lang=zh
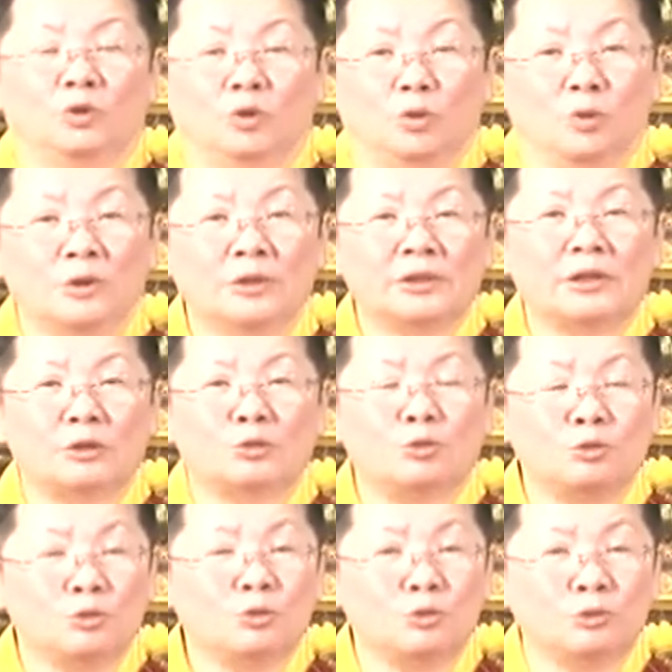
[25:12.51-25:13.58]
多少
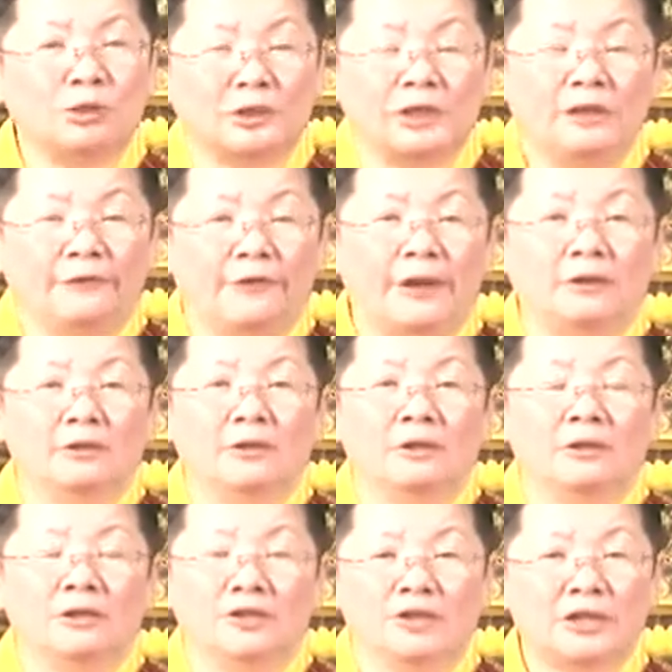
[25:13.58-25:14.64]
住宿的地方、
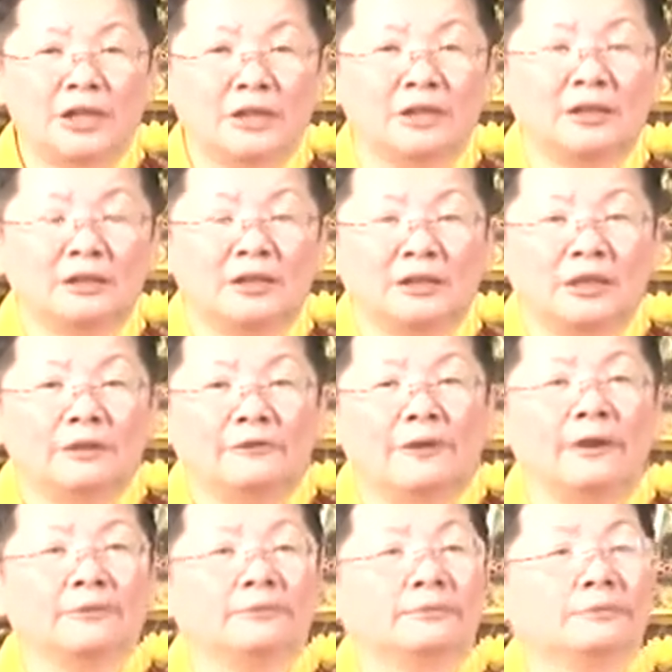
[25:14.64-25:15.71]
上课的地
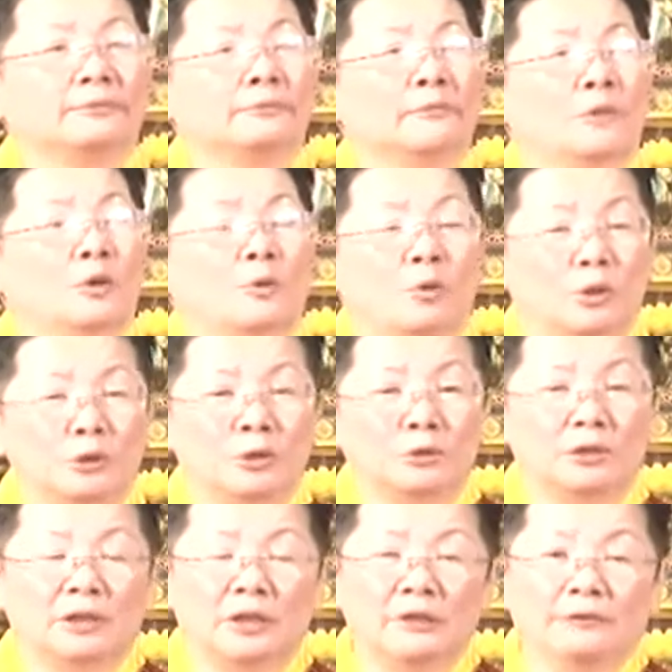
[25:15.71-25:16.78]
方、活
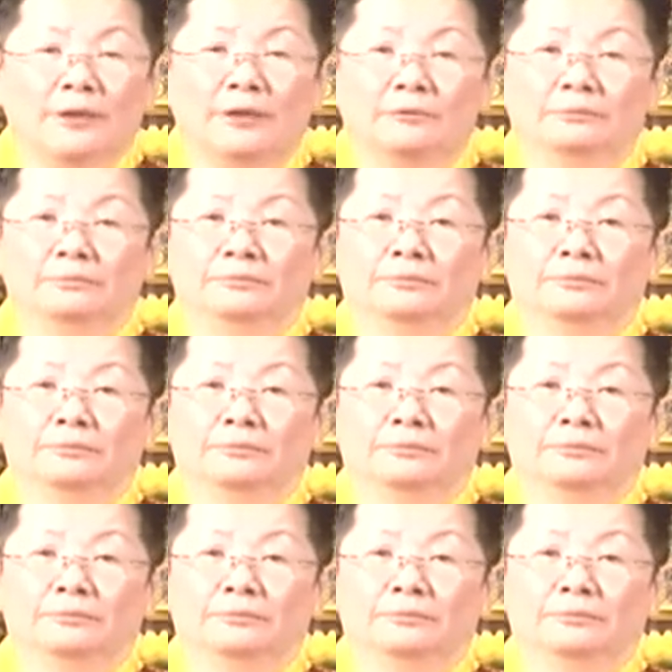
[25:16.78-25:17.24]
动的地方，